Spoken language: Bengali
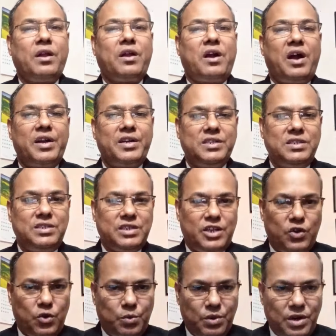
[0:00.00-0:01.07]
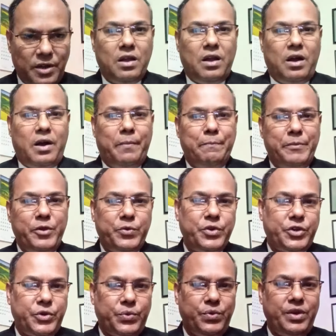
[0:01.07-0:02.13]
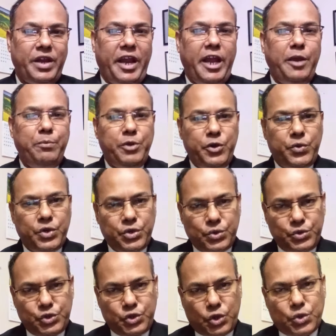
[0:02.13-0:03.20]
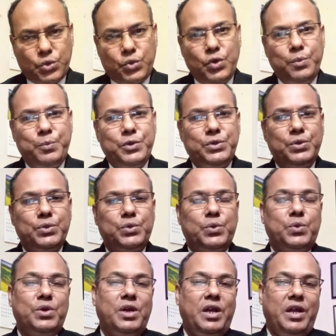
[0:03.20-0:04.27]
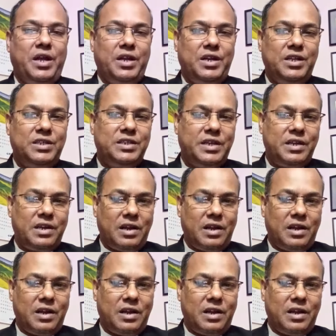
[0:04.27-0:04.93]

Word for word: খারিজ কেহ বলে মিউটেশন এই মিউটেশন যতক্ষণ পর্যন্ত নিজের